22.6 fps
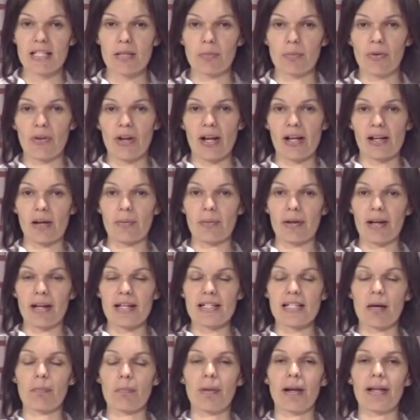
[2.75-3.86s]
se podrá reabrir
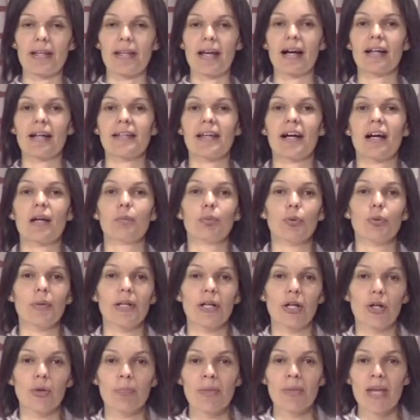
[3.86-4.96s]
esa playa ya al
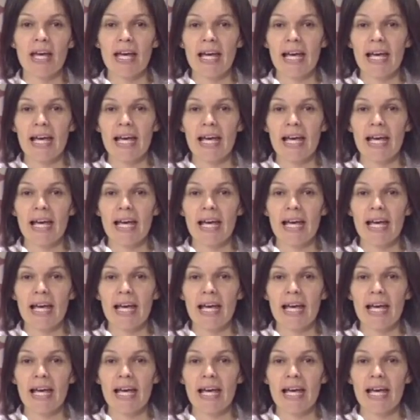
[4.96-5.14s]
público.